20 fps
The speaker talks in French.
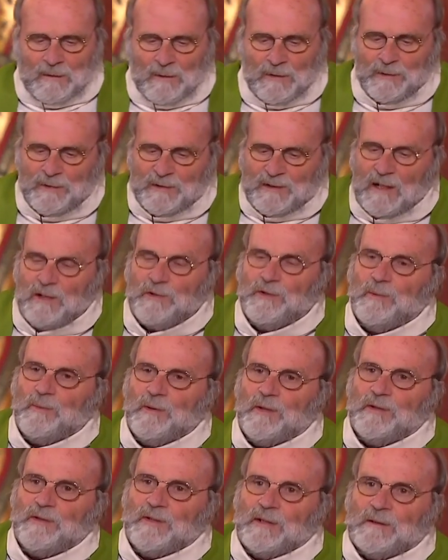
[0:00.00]
Et une telle
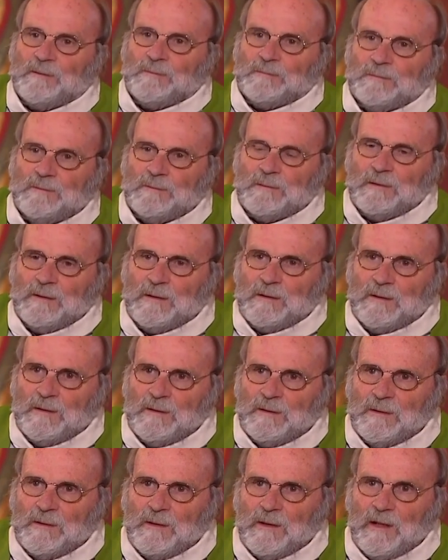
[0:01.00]
demande
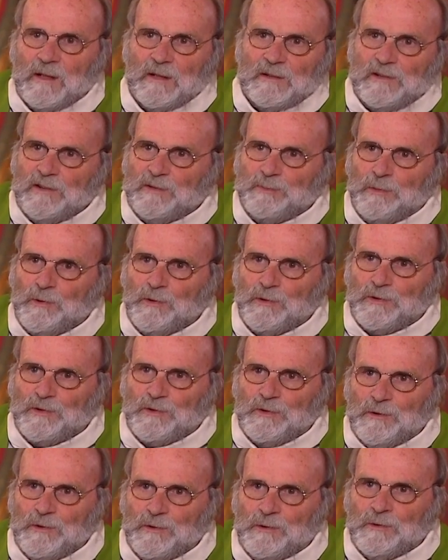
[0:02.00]

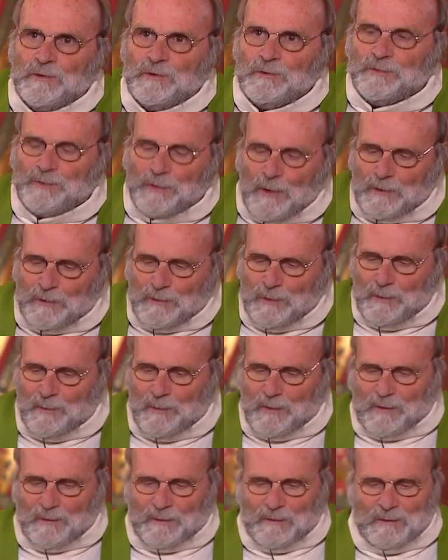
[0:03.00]
indispose
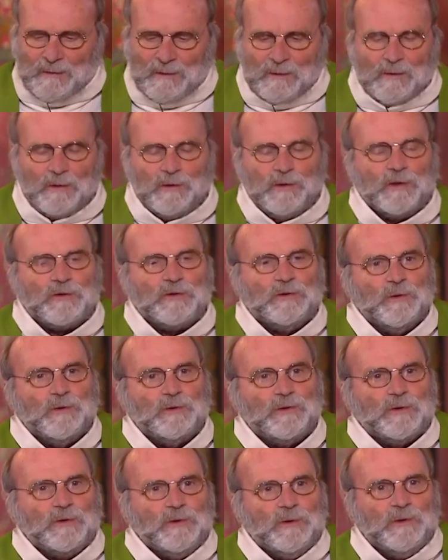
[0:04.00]
fortement leurs
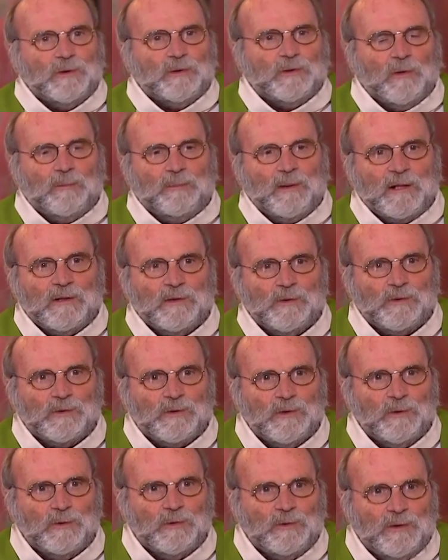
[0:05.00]
autres compagnons
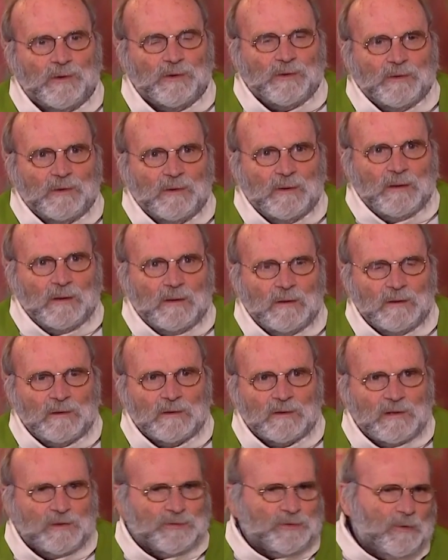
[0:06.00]
de route,
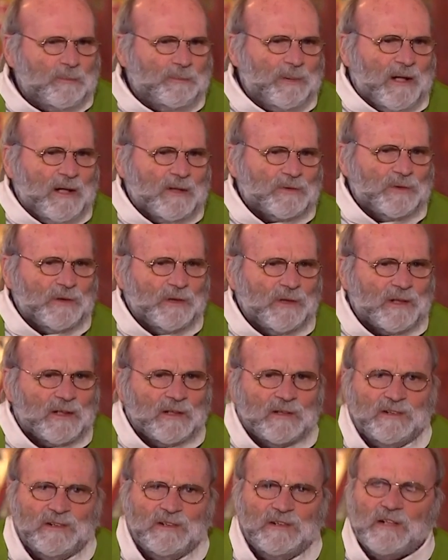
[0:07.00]
qui font part de leur
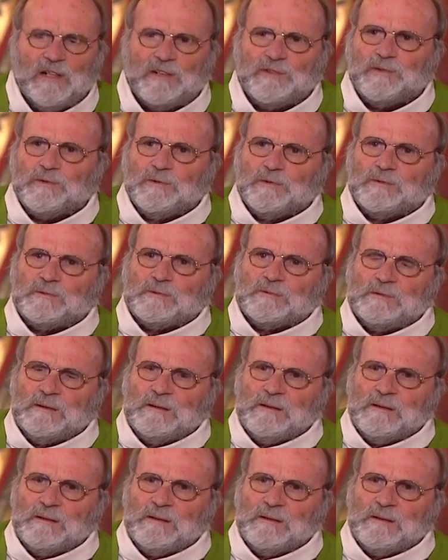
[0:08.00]
indignation,